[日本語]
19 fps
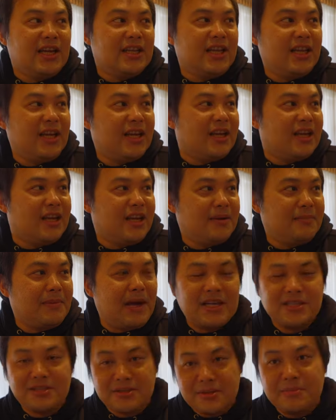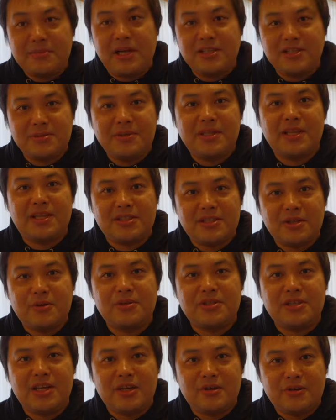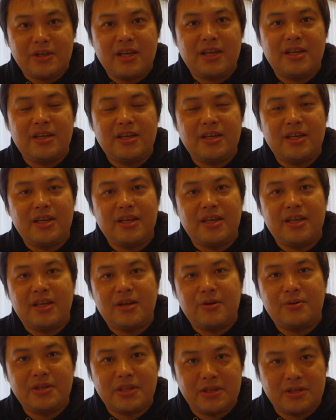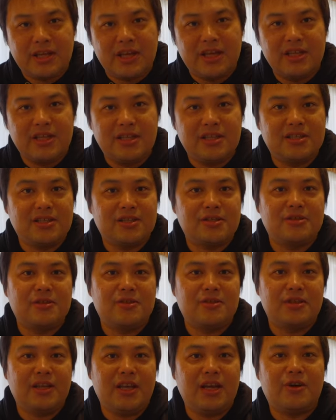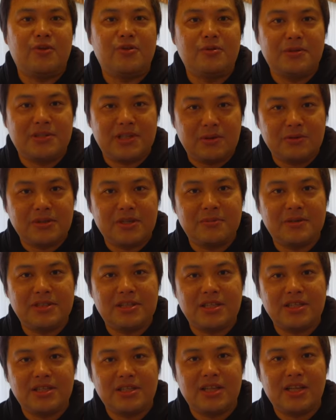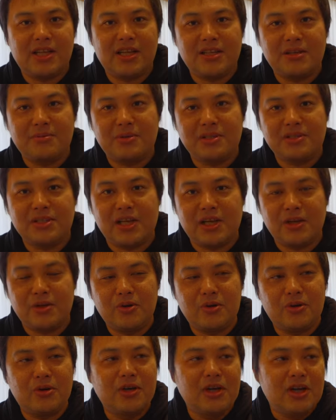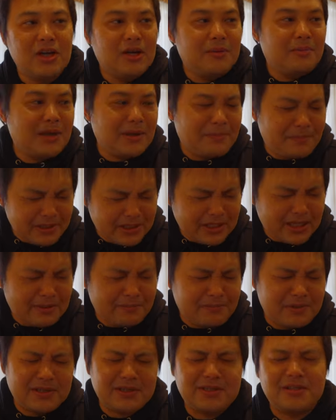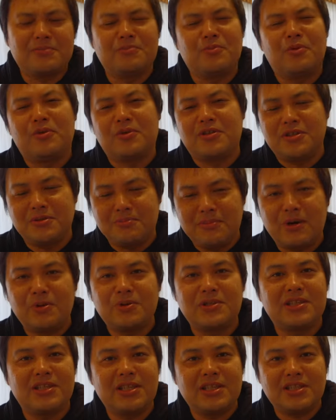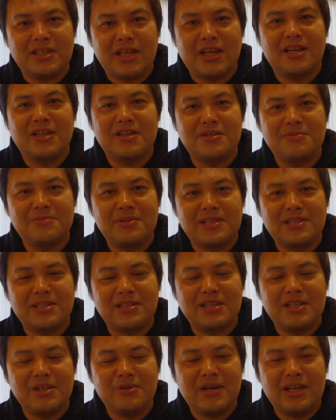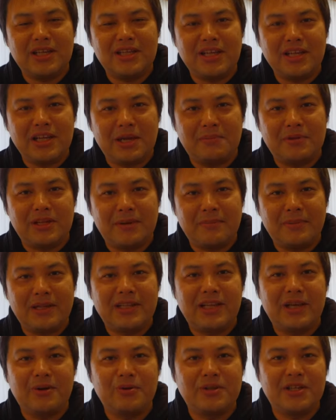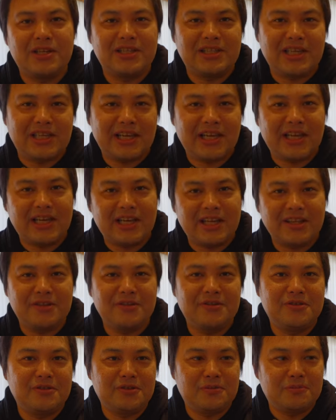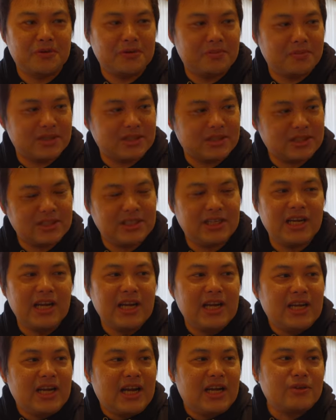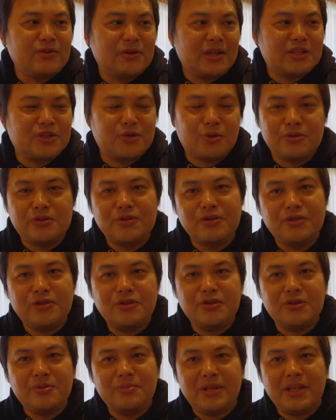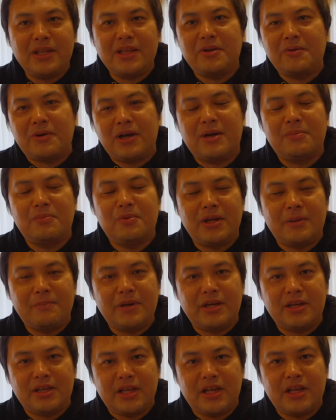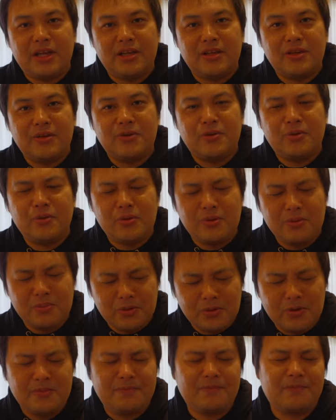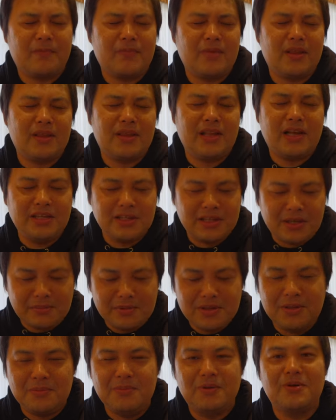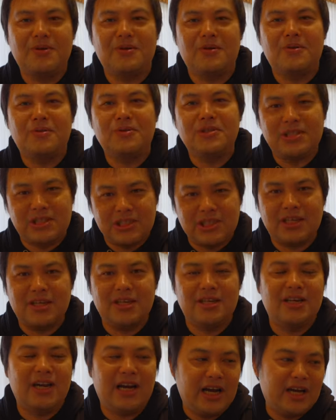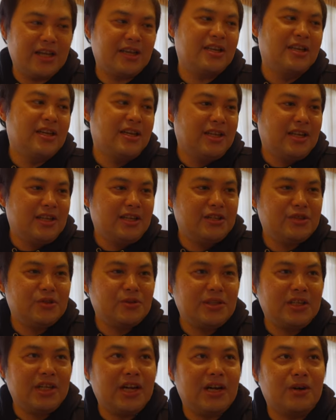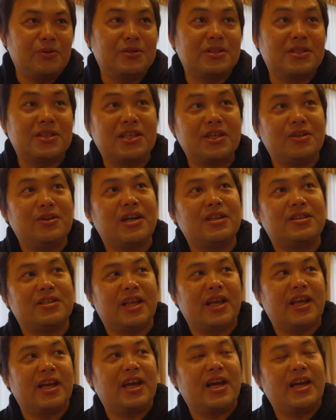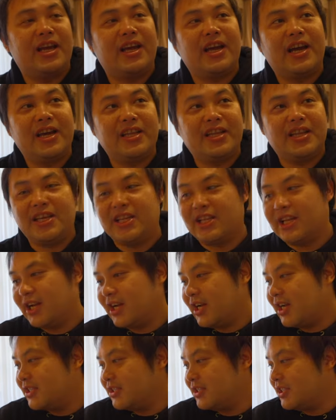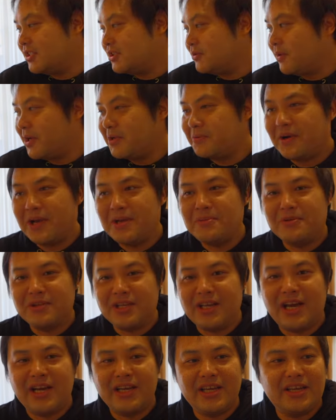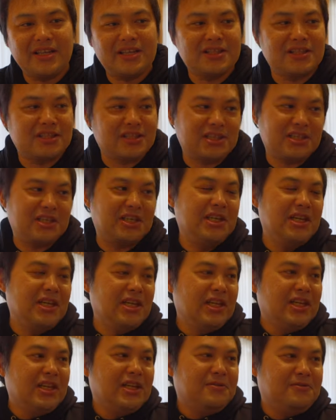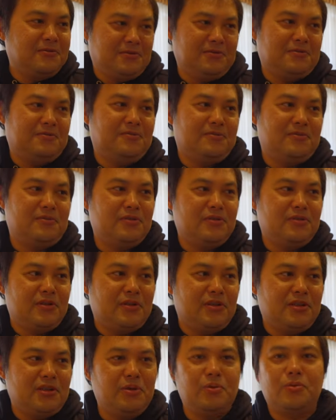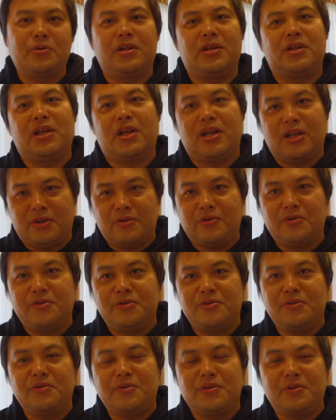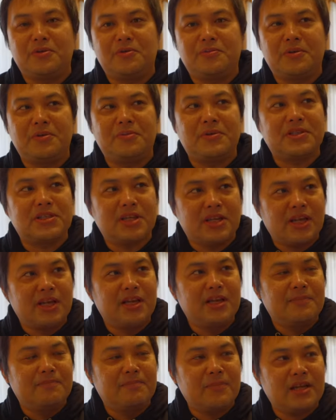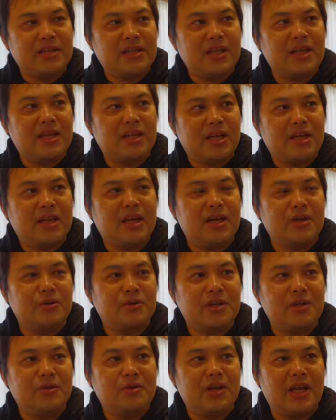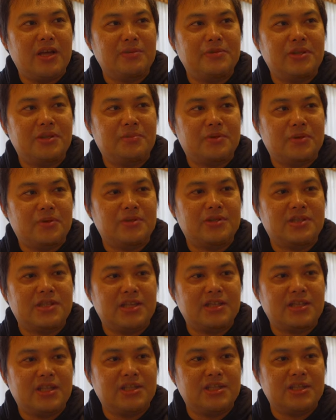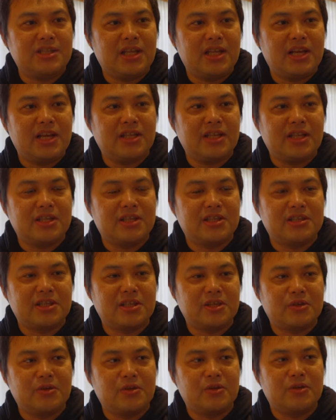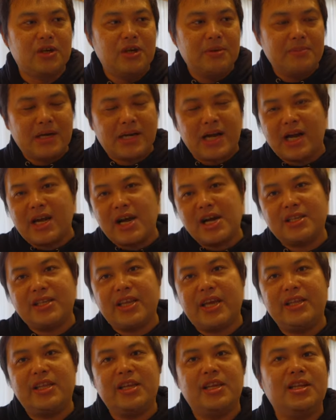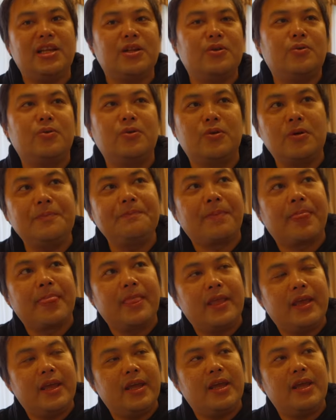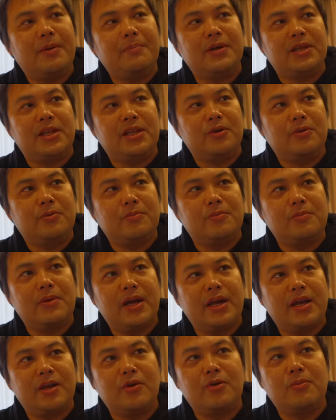で、えー、まあ、はじ、初めてですね、こちらのね、えー、ホテルケニヒスクローね、神戸さんお邪魔させていただきましたけど、まあ、やっぱりね、やっぱりもう熊推しですね。熊好きの方にはもうたまんないホテルじゃないかなっていうふうに思いますし、あとね、食の面ではもうやっぱりね、どこも何食べても美味しい。はい。非常になんか落ち着きのあるね、快適な感じですし、Wi-Fi もね、早いですし、うん、いいホテルだなというふうに思いましたね。まあ、ただね、あの、昨日ライブでもね、お伝えさせていただいたんですけど、まあ、価格帯的なところ、えー、やっぱりね、4万円、